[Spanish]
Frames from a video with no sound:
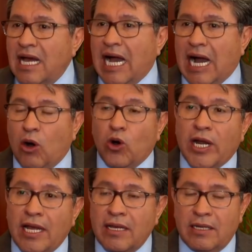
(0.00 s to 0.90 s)

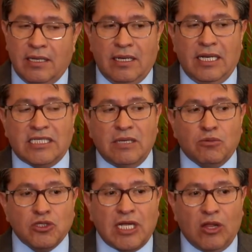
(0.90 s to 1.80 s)
Ahora les
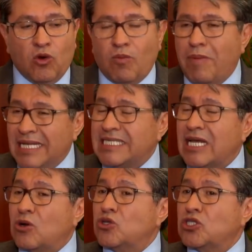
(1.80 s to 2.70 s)
hemos dado
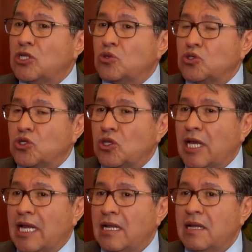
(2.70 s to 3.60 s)
base
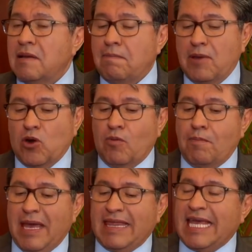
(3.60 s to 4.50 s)
constitucional, pero
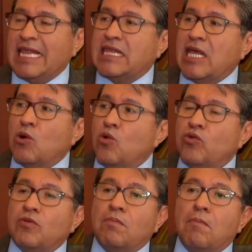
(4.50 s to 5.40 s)
mediante
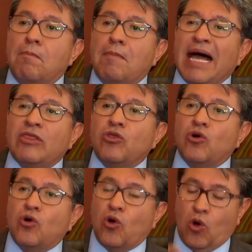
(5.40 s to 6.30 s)
un
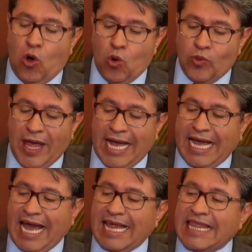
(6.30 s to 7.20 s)
mando o
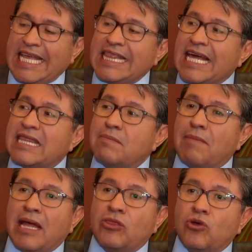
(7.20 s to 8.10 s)
una cadena de
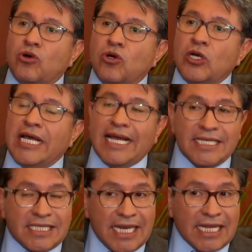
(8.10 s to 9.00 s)
mando
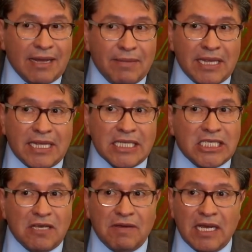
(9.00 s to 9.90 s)
estrictamente
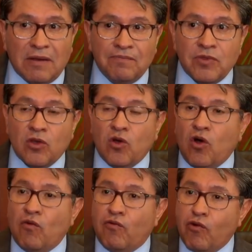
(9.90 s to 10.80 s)
civil,
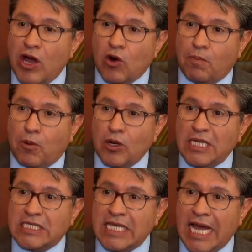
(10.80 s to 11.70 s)
con fuero
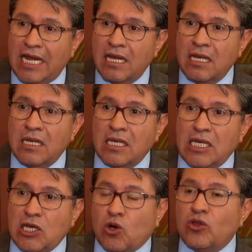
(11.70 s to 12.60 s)
policial
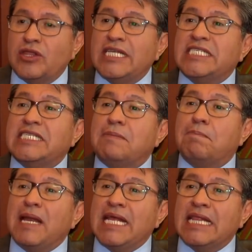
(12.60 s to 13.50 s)
y con
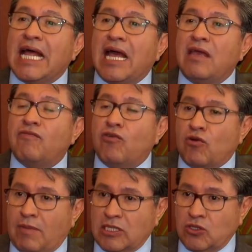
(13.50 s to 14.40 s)
disciplina y
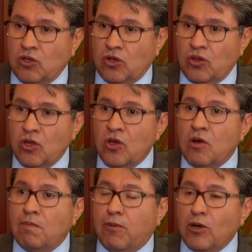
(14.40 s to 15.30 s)
formación
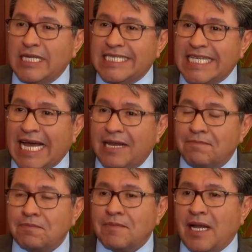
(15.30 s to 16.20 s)
policial,
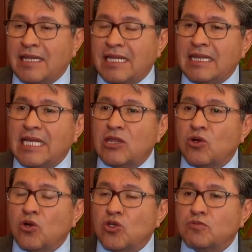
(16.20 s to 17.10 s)

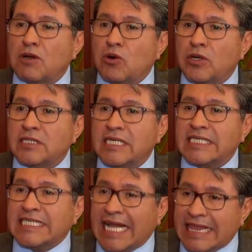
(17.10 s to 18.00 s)
atendiendo los mejores
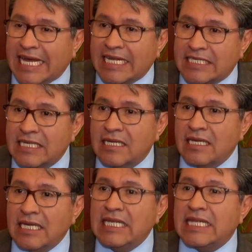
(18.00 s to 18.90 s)
estándares
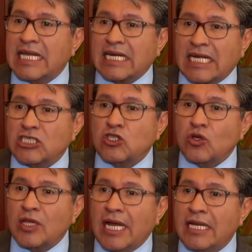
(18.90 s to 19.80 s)

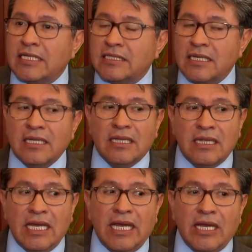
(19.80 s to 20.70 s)
internacionales
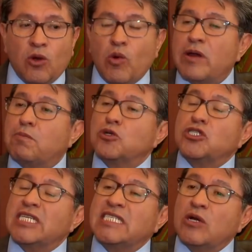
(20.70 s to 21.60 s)
de cuerpos
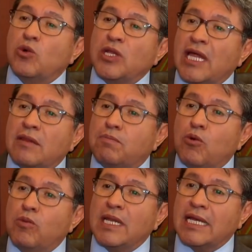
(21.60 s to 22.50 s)
de seguridad
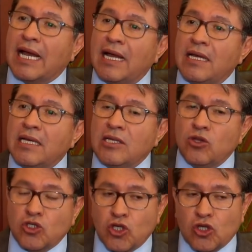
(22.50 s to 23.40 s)
pública.
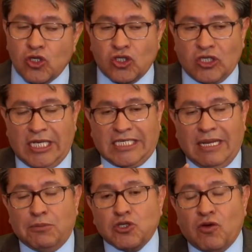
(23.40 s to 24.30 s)
Nosotros
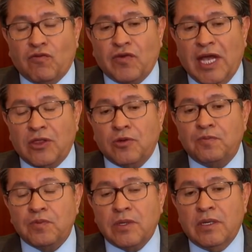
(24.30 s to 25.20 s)
estamos confiando
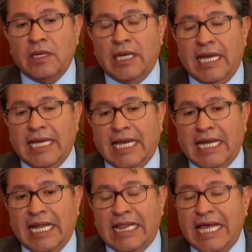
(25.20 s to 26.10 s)
en que
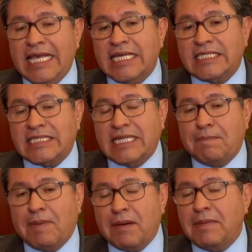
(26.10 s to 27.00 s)
las leyes te
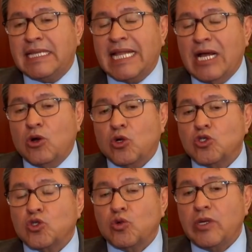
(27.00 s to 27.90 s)
permitan
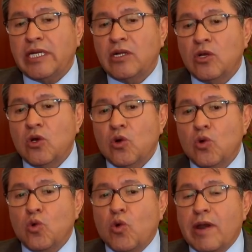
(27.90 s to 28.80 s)
construir
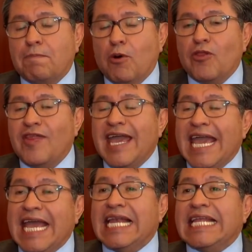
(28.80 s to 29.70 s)
un cuerpo
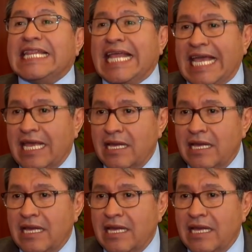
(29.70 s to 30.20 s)
de élite,